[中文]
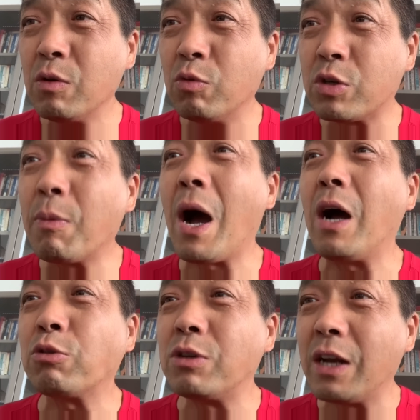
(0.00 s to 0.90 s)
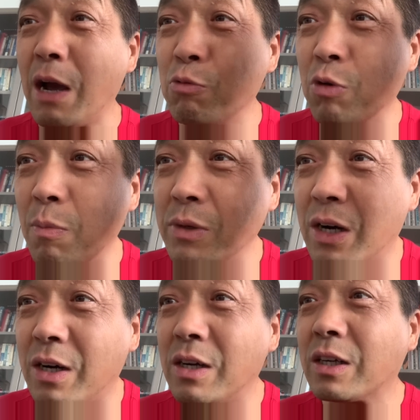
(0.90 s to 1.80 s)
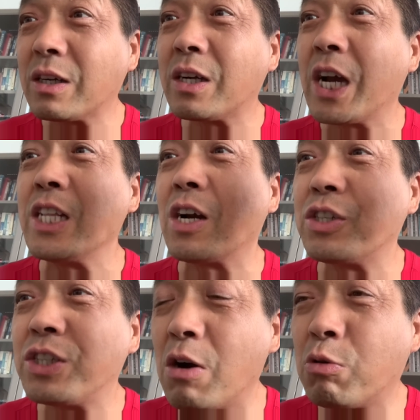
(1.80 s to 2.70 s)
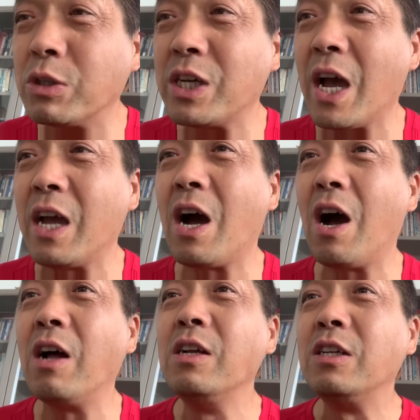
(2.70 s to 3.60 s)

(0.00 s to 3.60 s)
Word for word: 是吧？都是来我们这儿给点香火钱呀。